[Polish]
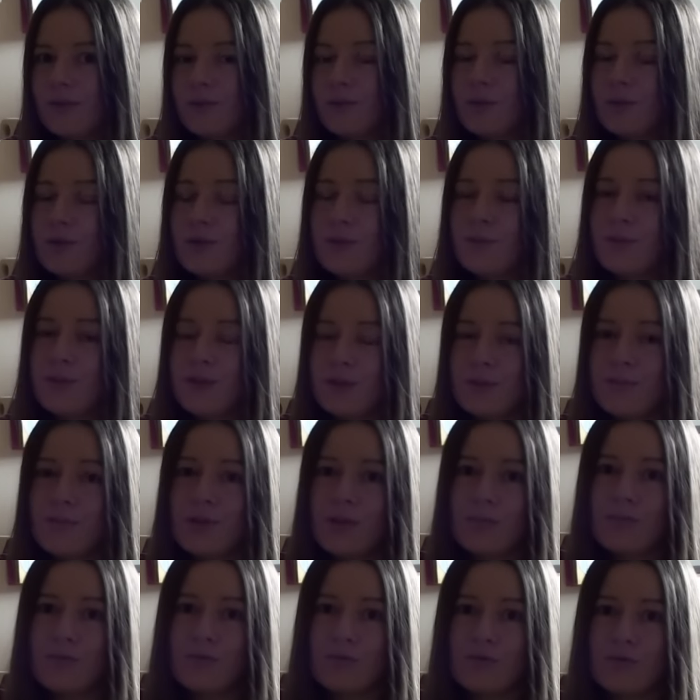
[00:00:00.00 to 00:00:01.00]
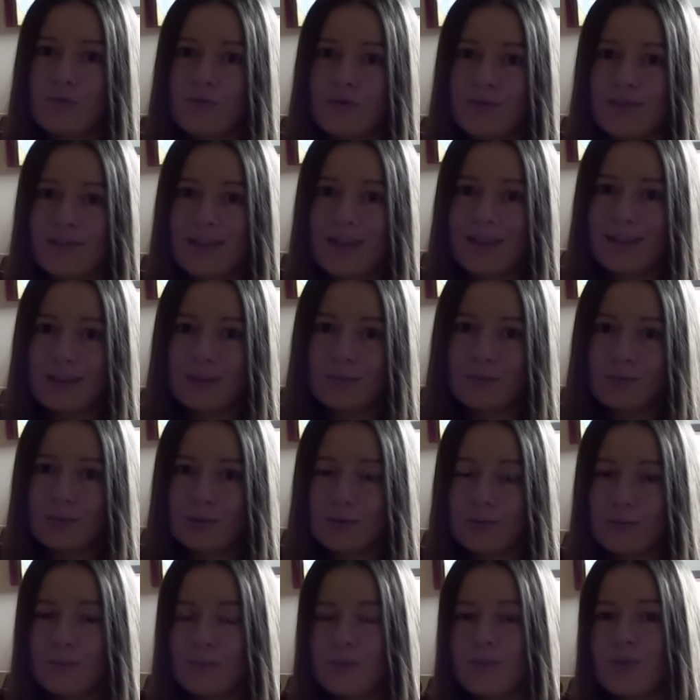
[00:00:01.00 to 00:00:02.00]
który oczywiście mnie był już znany,
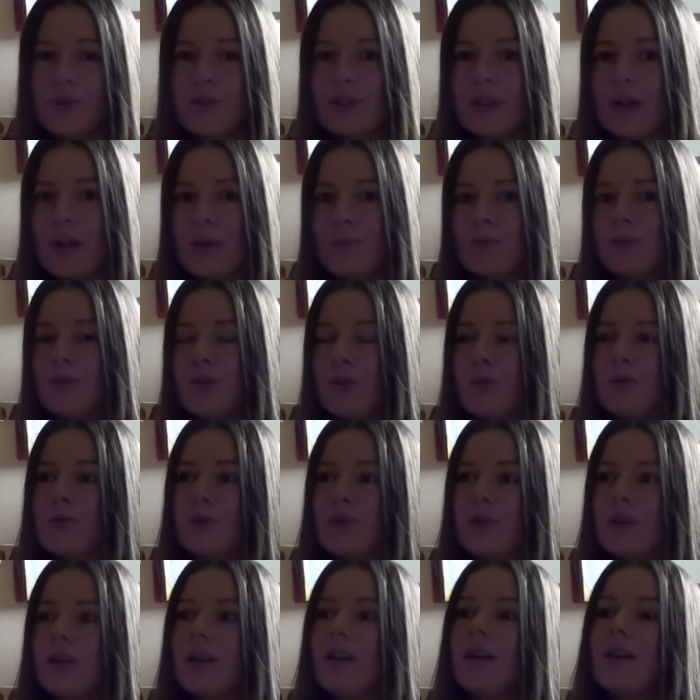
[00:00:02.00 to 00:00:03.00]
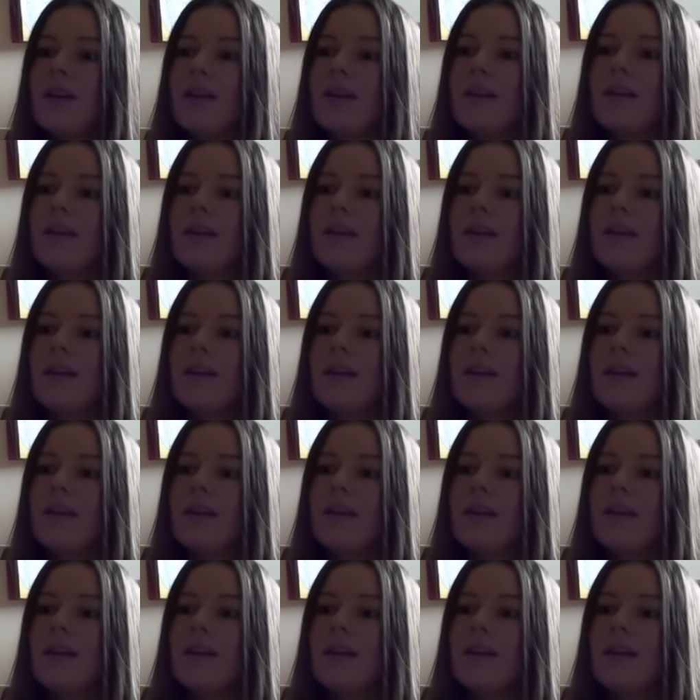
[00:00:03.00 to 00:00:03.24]
bo czytałam książki,